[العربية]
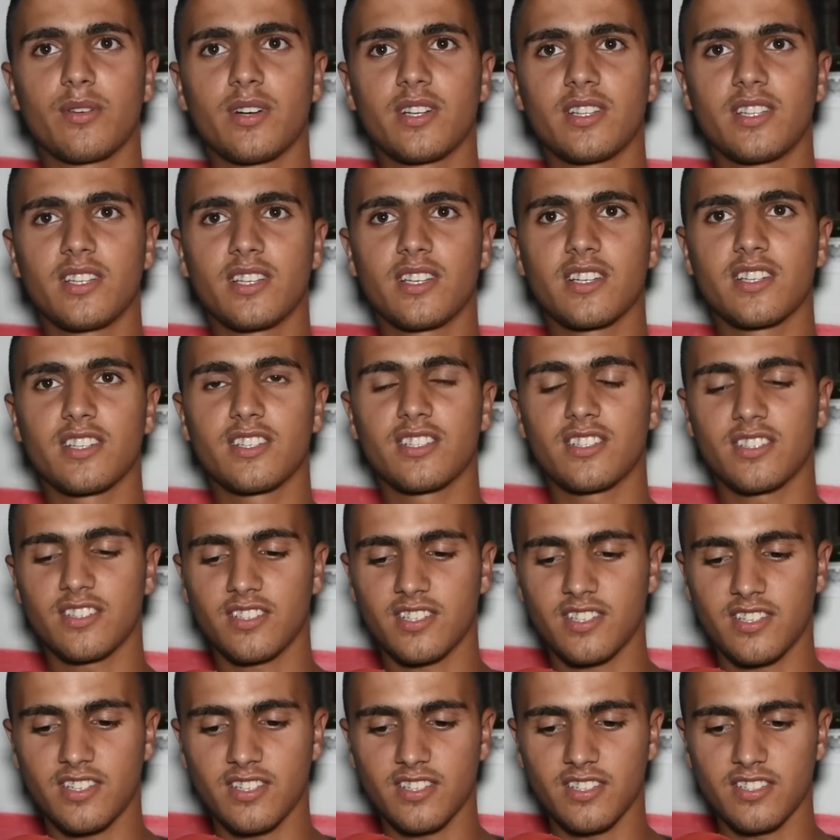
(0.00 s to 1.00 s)
وهادي
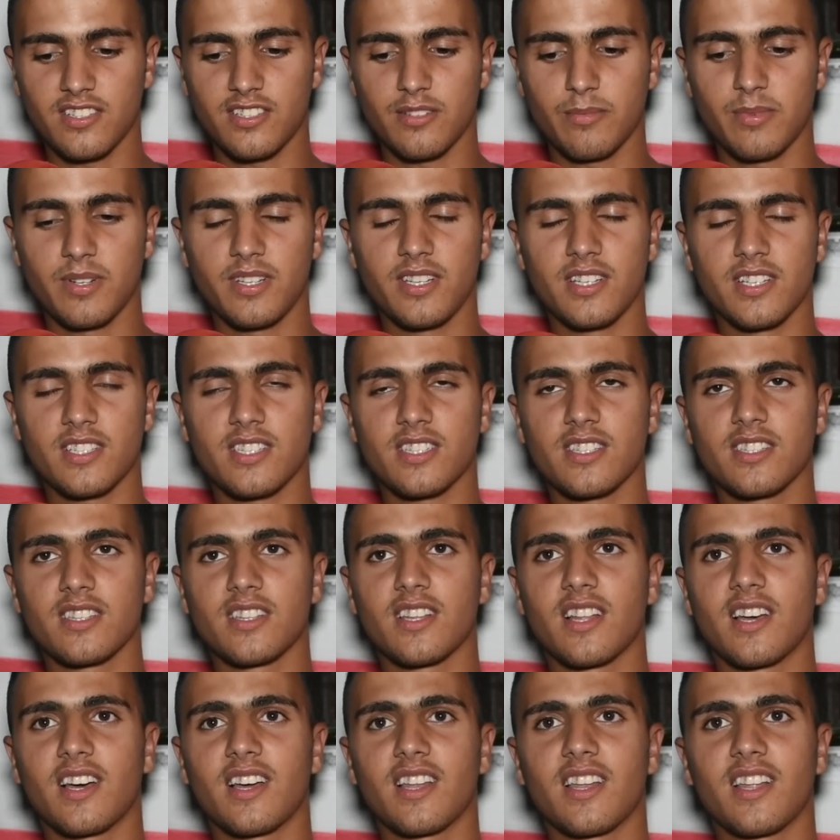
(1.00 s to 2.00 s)
كان كيجيب لي
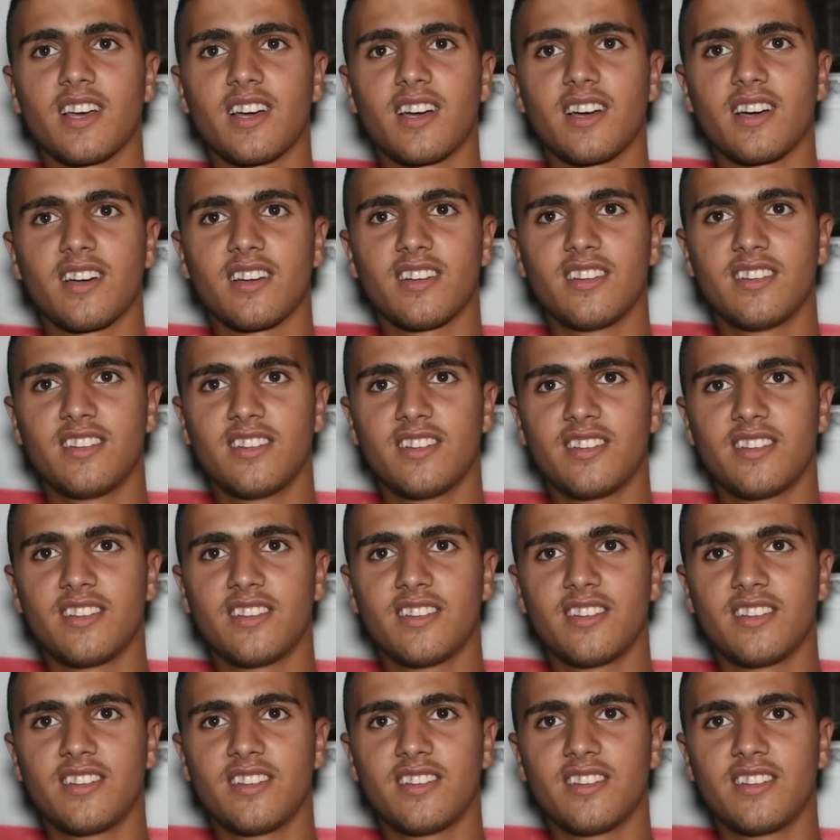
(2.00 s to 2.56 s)
الصنداله